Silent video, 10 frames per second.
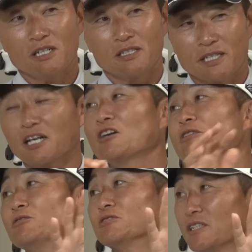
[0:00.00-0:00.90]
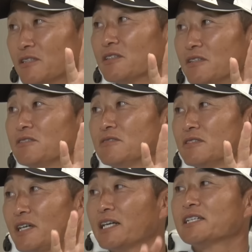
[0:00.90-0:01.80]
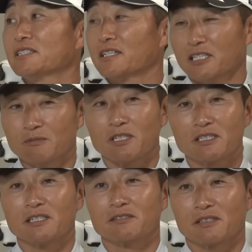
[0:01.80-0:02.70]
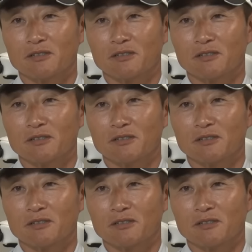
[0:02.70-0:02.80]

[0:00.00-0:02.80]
は高いヘッドを打てっていう話から始まったんですけ